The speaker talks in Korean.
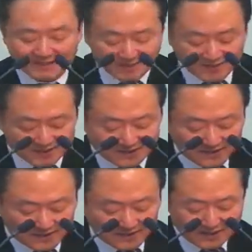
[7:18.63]

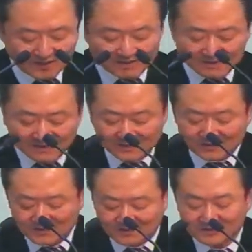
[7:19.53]
그렇게
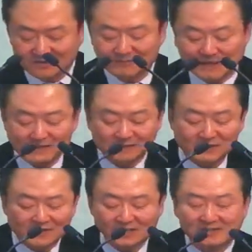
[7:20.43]
하나님께서 그
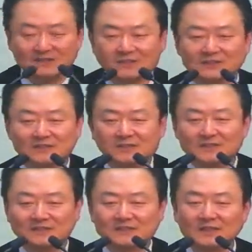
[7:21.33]
말씀을 하시는
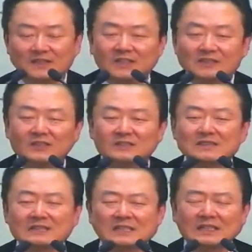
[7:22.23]
것이죠.
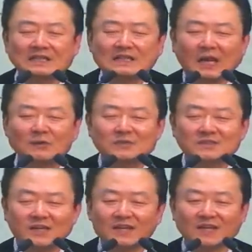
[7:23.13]
그것이
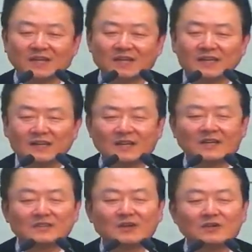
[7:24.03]
다윗에게
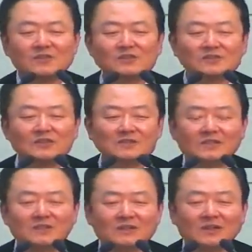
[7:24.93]
성전을
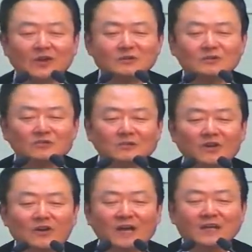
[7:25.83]
건축
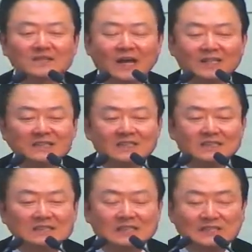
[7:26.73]
허락하지
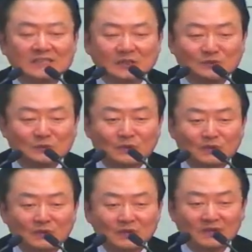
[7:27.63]
아니하는
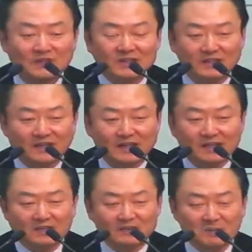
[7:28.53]
이유로
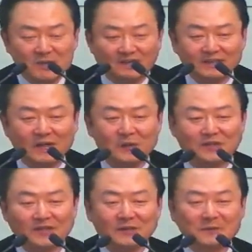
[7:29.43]
그렇게 설명한
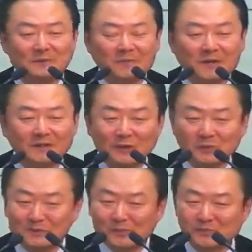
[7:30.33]
내용이에요. 근데
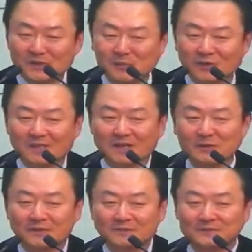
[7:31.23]
오늘 본문에 보게
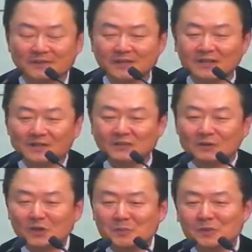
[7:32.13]
되면은
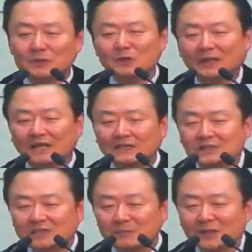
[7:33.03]
솔로몬은 또 다른
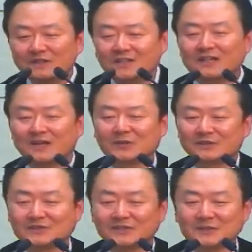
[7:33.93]
측면을 얘기하고
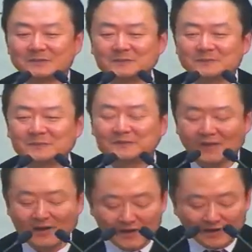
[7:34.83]
있어요.
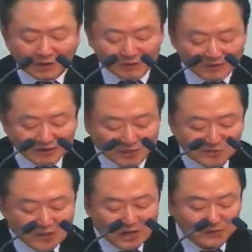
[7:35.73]
어떻게
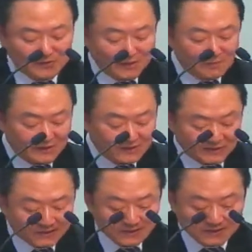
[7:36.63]
설명하고
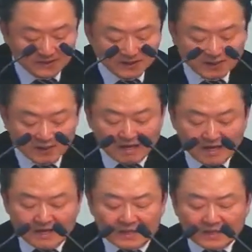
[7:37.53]
있냐면은
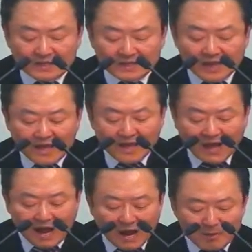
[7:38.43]
내
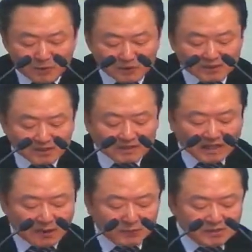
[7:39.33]
아버지
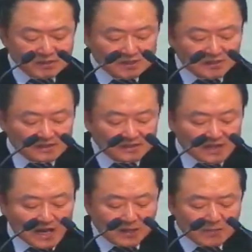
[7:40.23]
다윗이
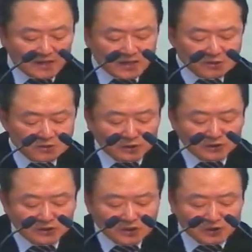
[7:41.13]
사방의
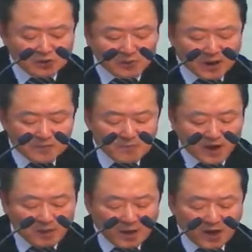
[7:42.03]
전쟁으로
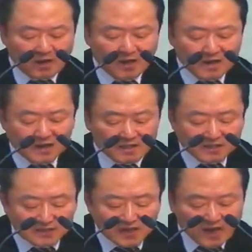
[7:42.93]
말미암아
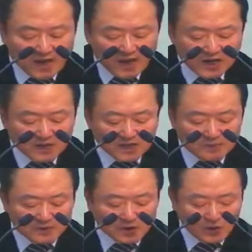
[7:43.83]
그의
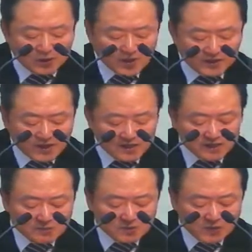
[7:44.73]
하나님 여호와의
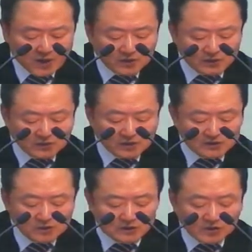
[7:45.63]
이름을 위하여
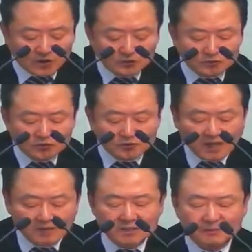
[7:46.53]
성전을
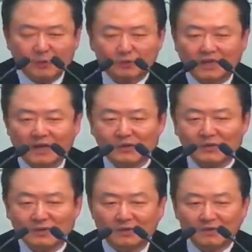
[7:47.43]
건축하지
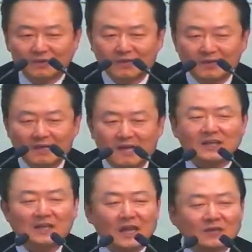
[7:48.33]
못하고
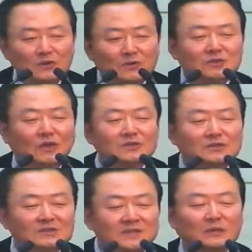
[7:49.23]
계속
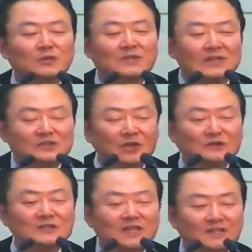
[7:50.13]
전, 계속된
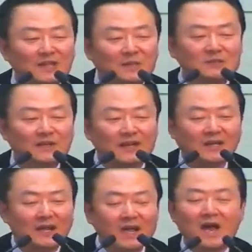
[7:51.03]
전쟁 때문에
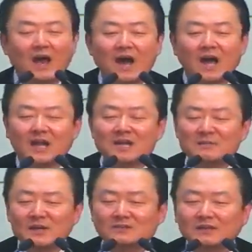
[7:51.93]

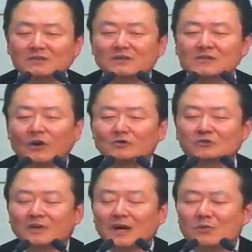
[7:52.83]
하나님의 성전을
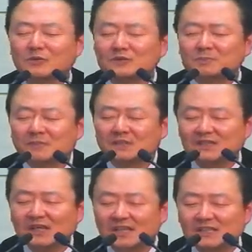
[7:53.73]
건축하고
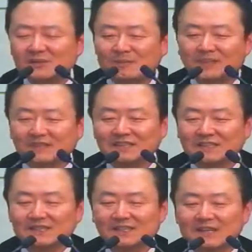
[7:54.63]
싶기는 했지만은
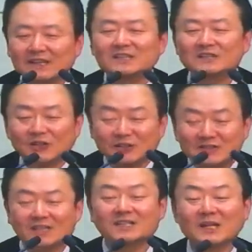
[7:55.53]
그
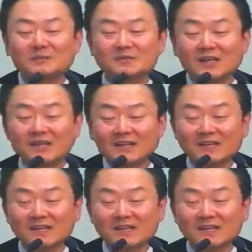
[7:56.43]
전쟁 때문에